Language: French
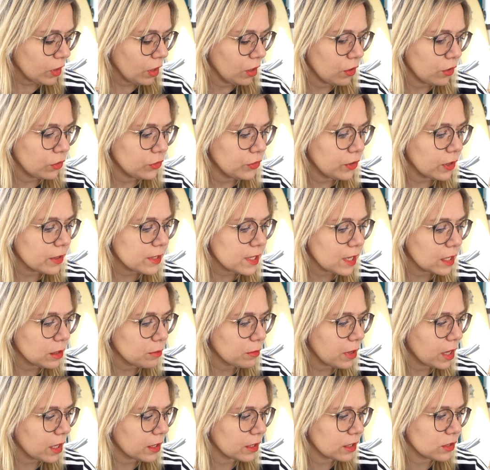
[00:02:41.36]
Euh, dans cette
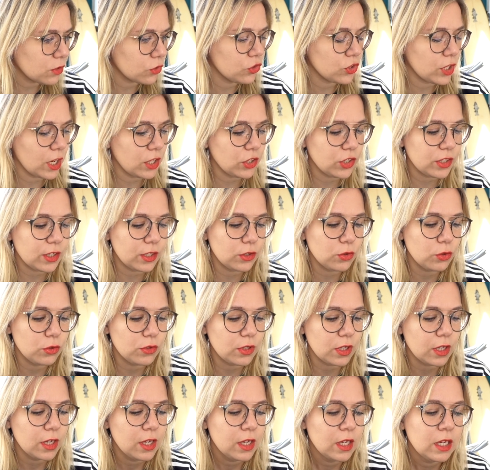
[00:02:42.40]
marque, qu'est-ce que j'ai acheté
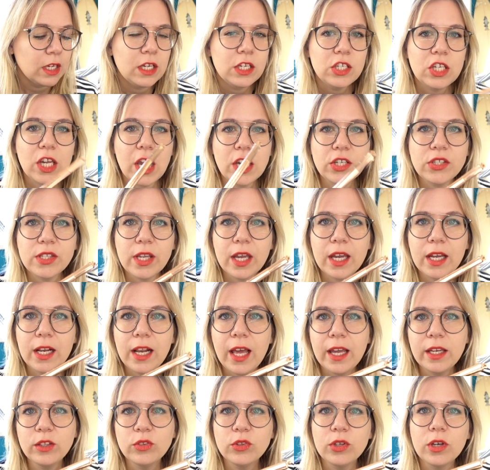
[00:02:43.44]
d'autre J'ai acheté un
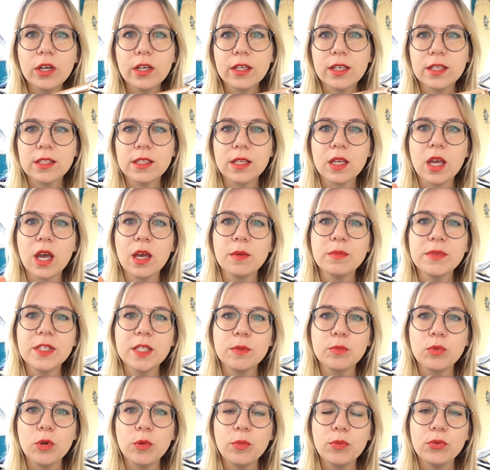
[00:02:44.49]
liner qui était un
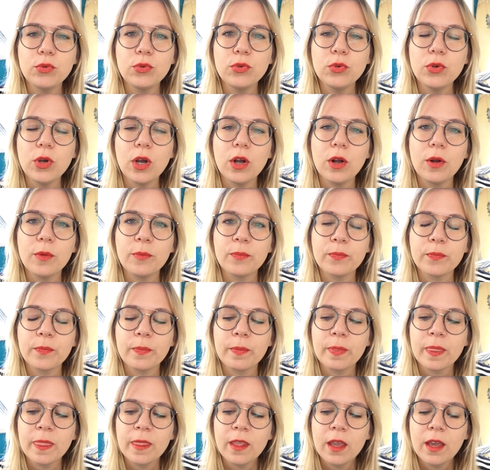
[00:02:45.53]
petit peu plus, euh,
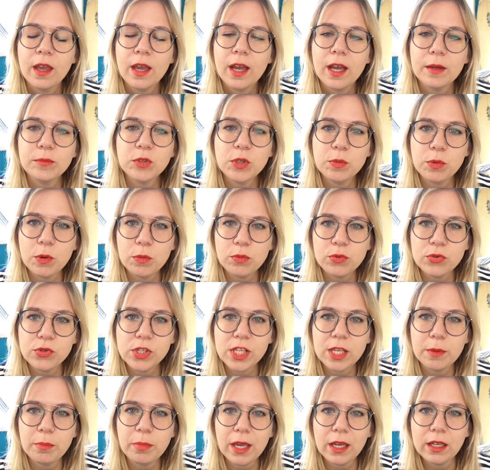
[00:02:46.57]
un petit peu plus
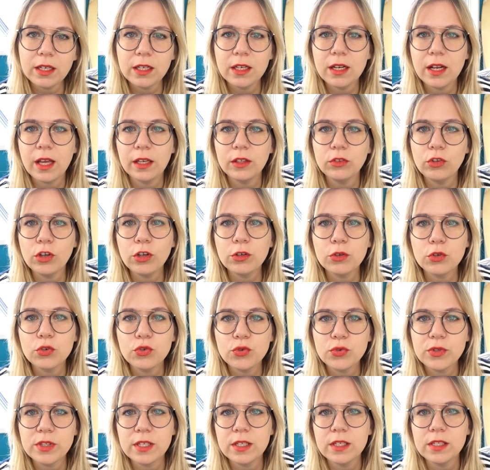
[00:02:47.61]
épais que les liners que
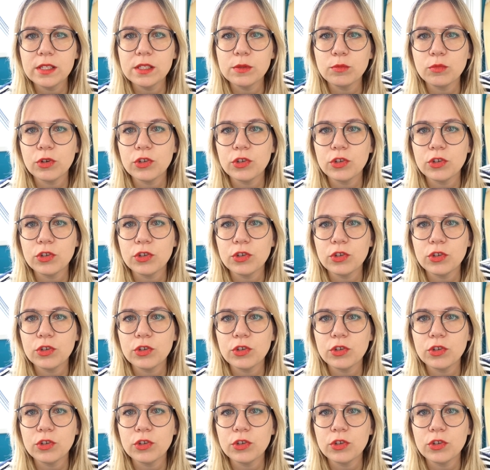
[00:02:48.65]
j'utilise.